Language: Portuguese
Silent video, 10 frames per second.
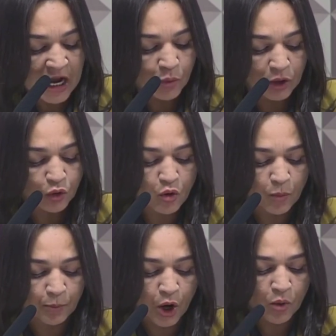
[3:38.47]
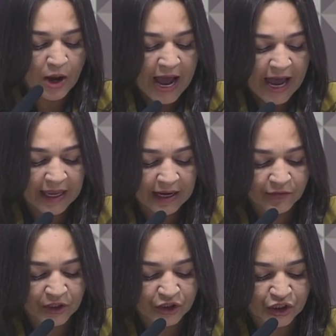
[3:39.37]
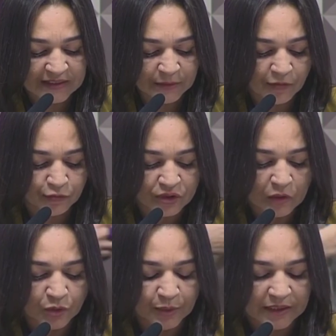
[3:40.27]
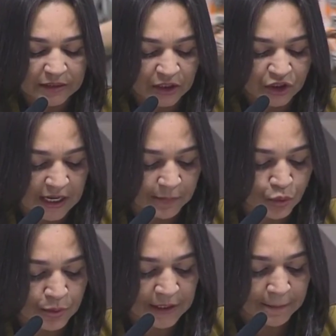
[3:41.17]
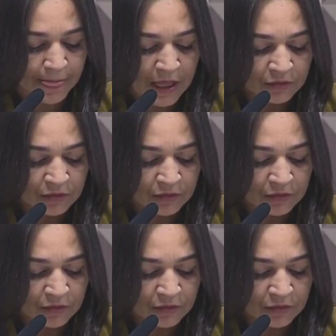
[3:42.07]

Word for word: quando ocupou a relevantíssima função de presidente da República.